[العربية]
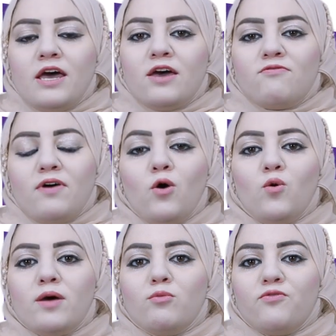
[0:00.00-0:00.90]
آه،
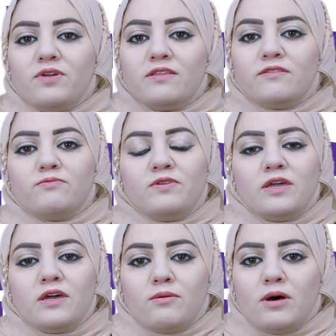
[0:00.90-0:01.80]
فهو مفيد
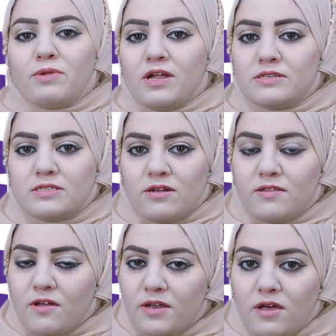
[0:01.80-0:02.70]
في أمراض
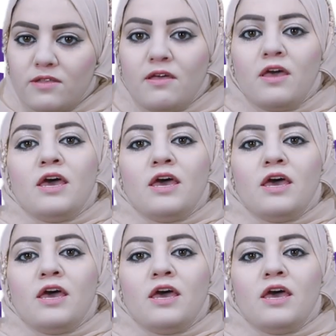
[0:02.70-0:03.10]
السرطانات